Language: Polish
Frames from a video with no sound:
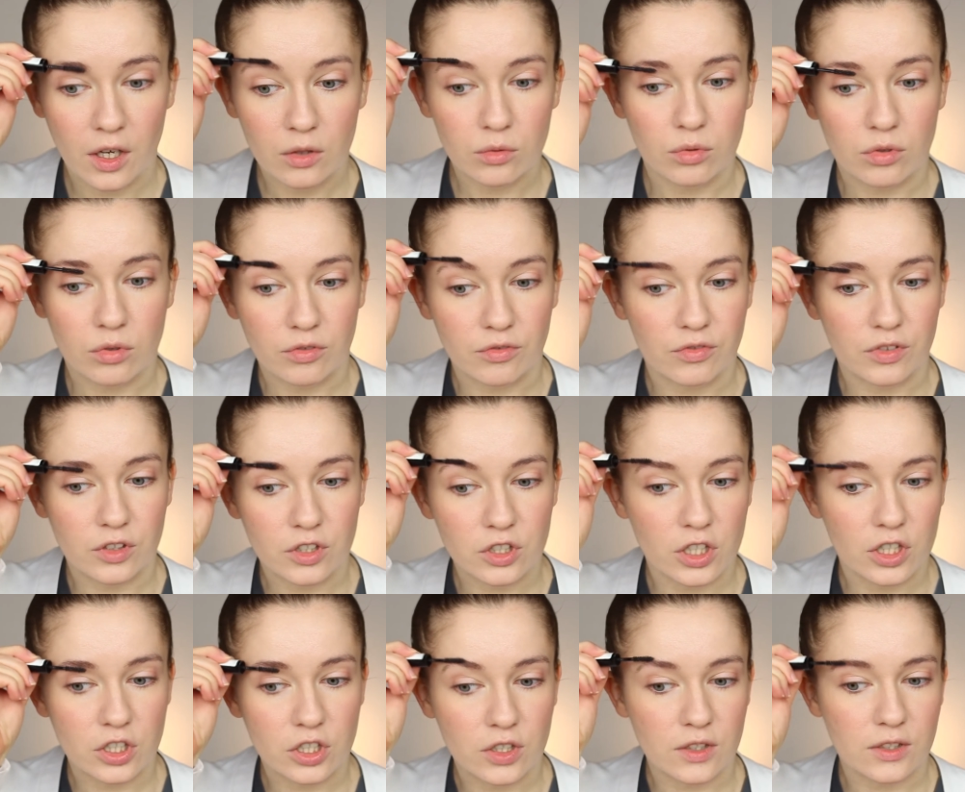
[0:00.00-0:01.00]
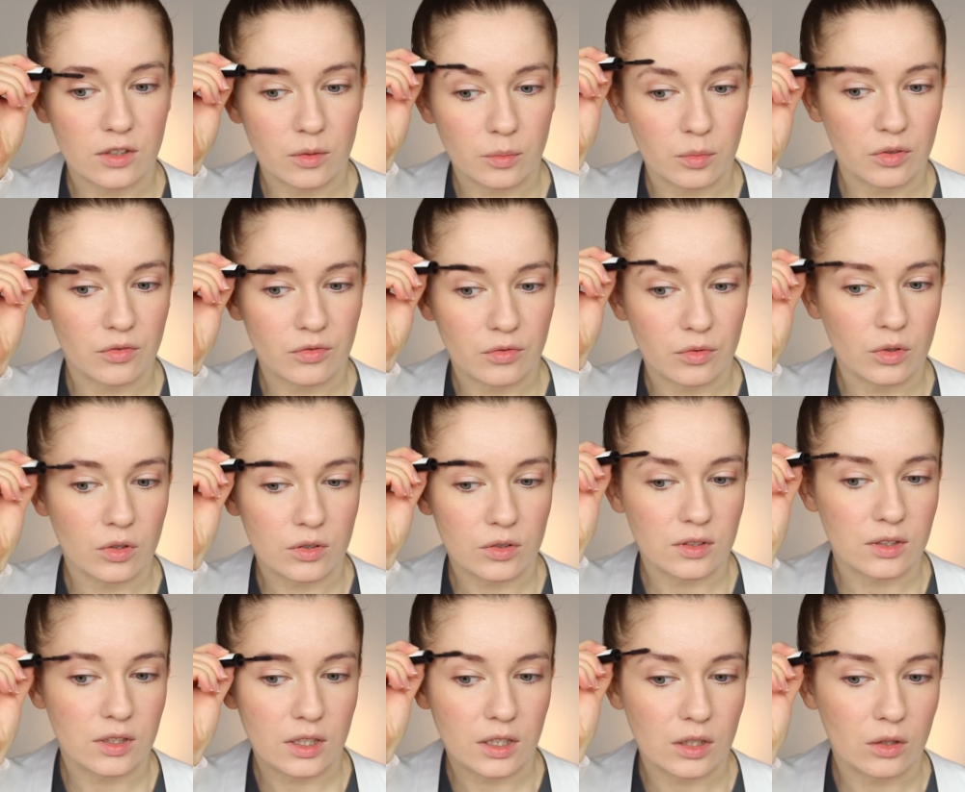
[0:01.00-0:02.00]
którym wyczeszę sobie
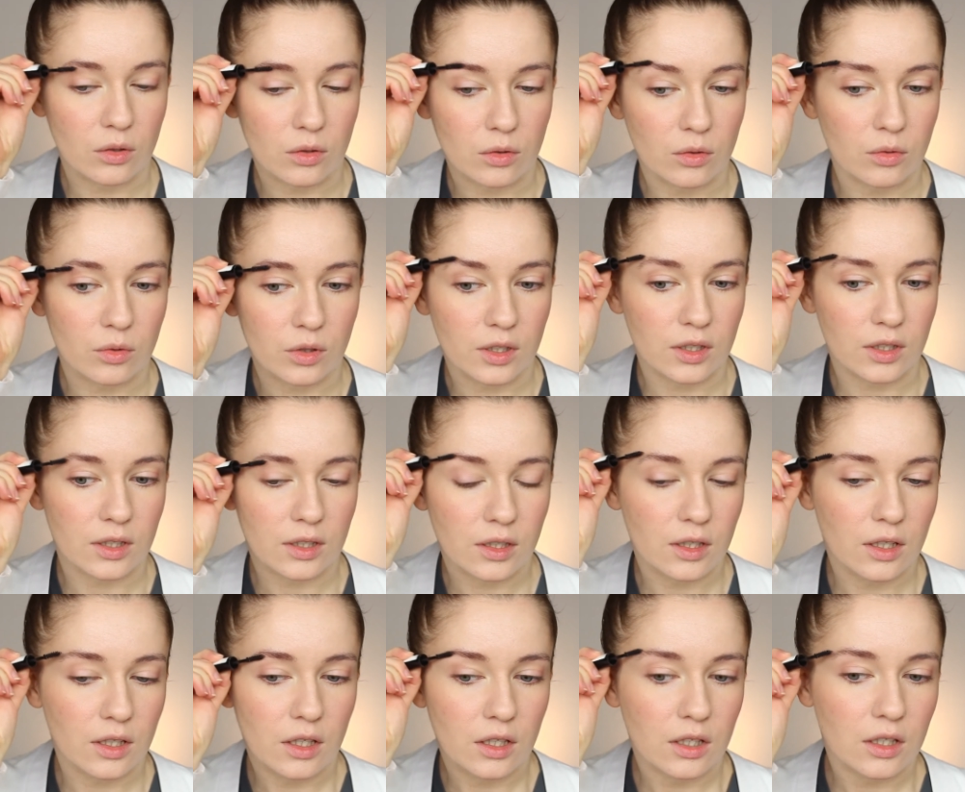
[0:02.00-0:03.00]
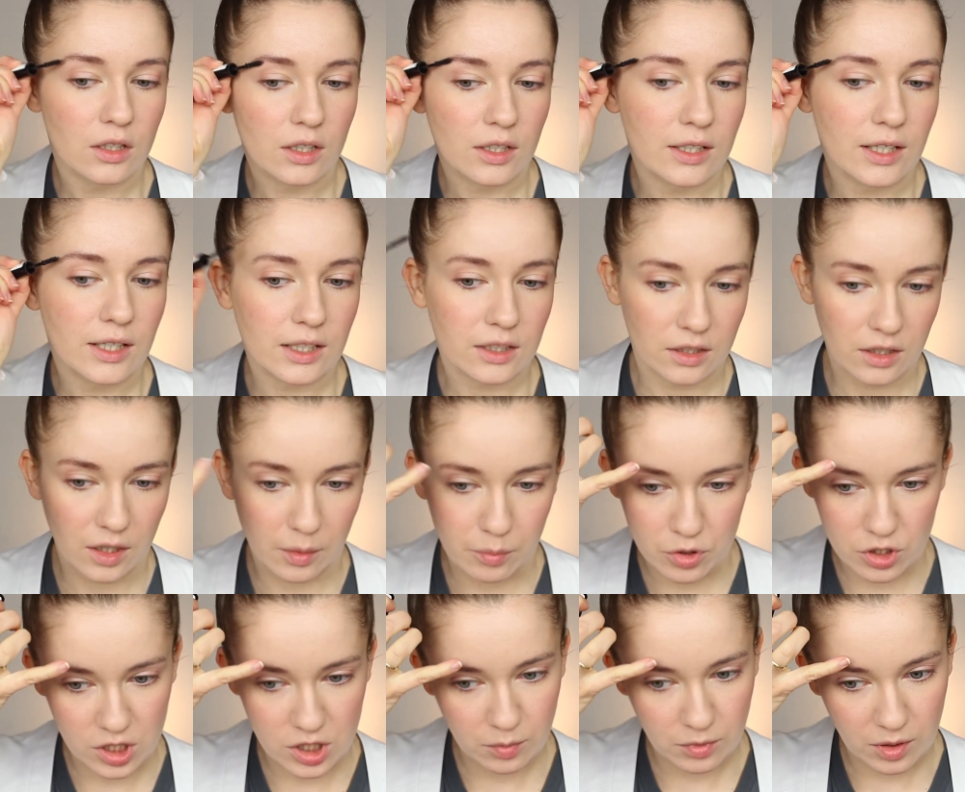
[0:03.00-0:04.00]
włoski do góry i delikatnie je
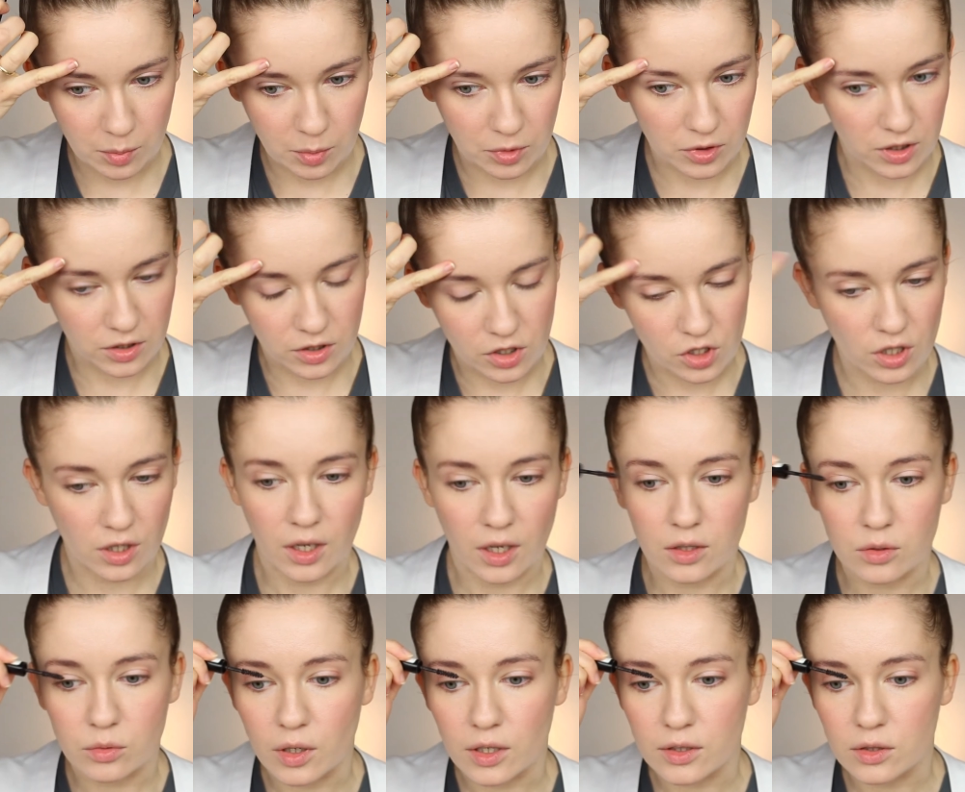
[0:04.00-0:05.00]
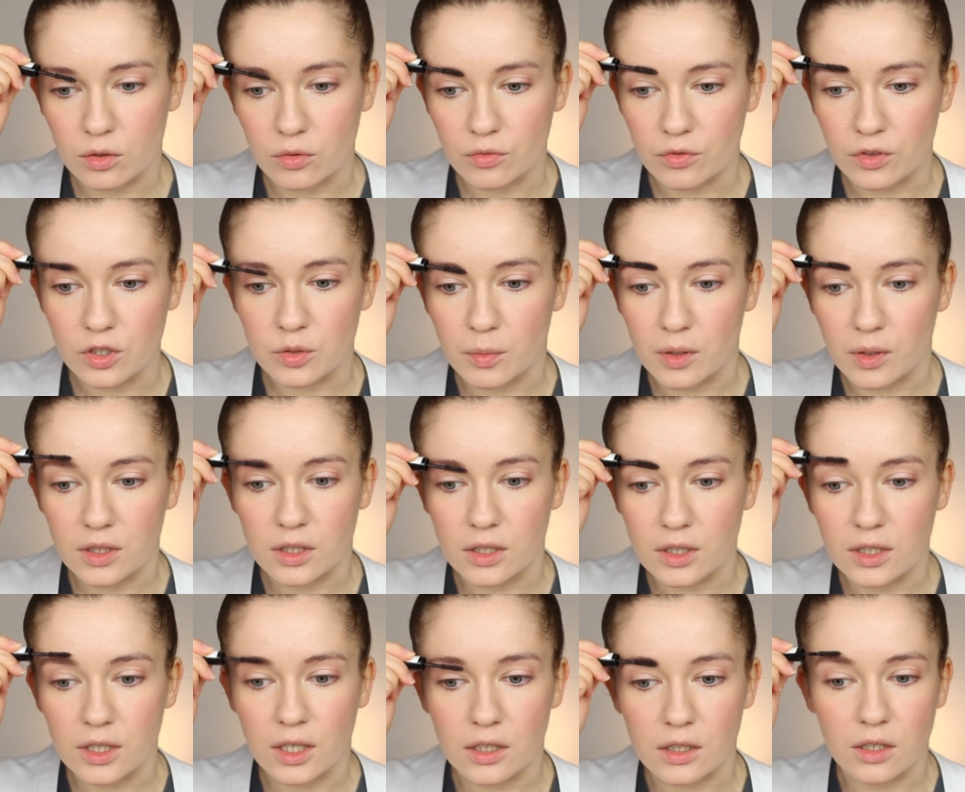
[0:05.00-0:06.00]
przyciemnię, bo ten żel akurat również ma
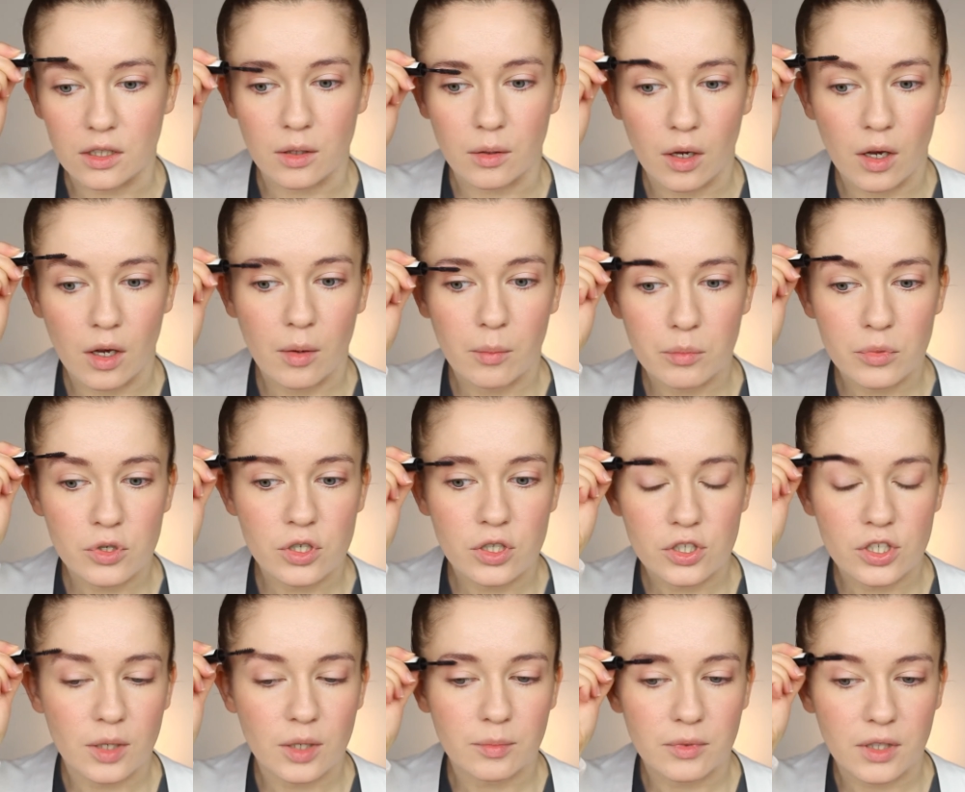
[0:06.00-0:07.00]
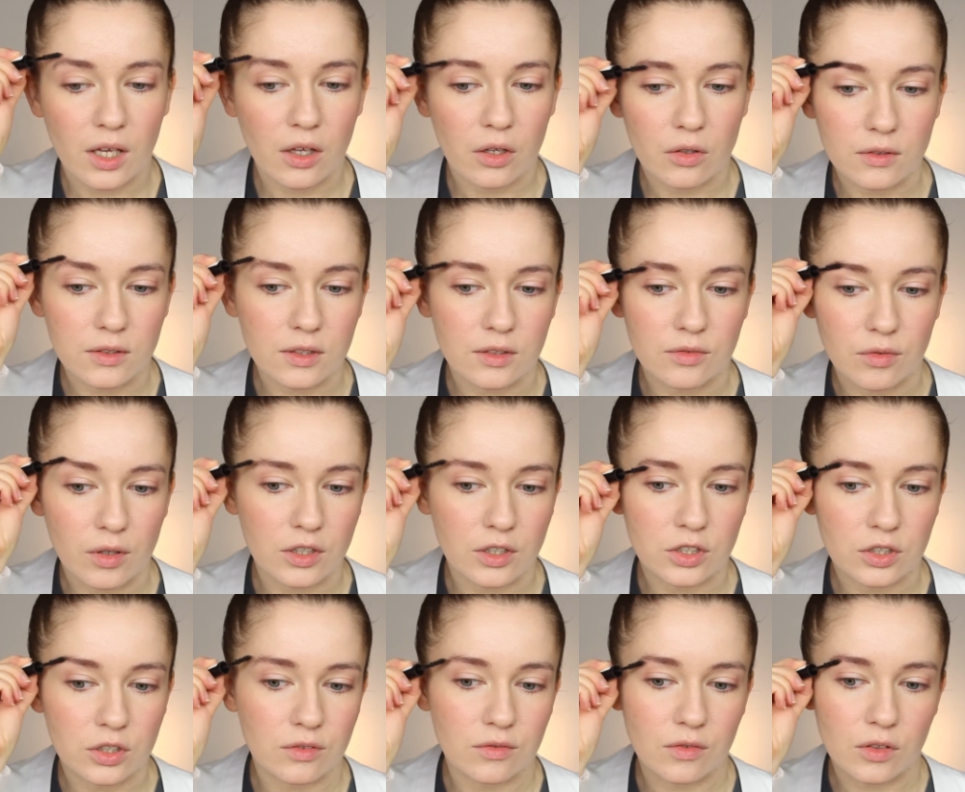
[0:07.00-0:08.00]
delikatnie przyciemniające
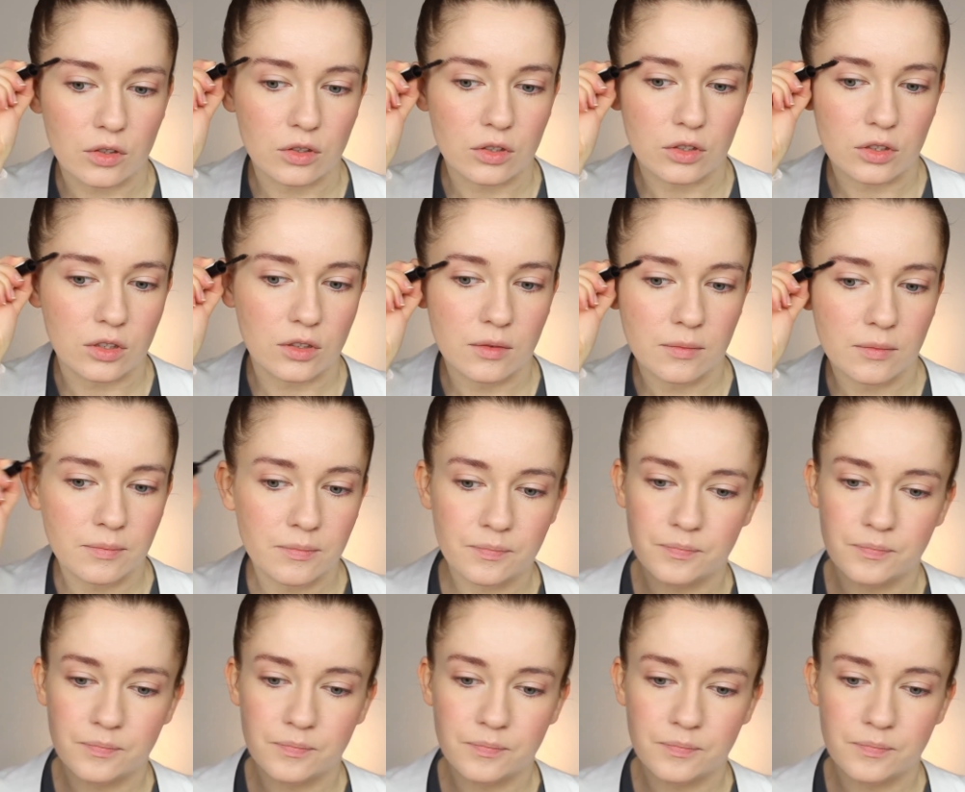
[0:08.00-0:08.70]
właściwości.